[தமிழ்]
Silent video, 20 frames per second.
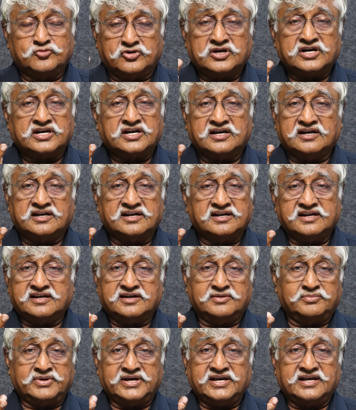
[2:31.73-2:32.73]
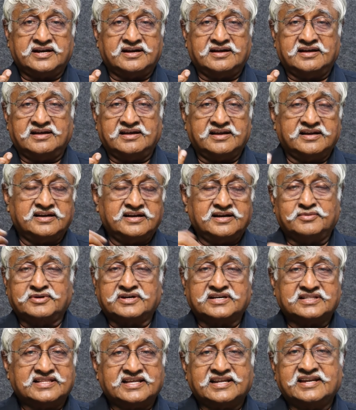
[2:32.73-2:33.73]
முழங்கால் என்று பெயரா என்று
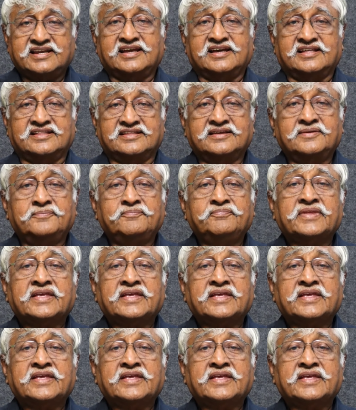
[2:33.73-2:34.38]
நமக்கு தெரியாது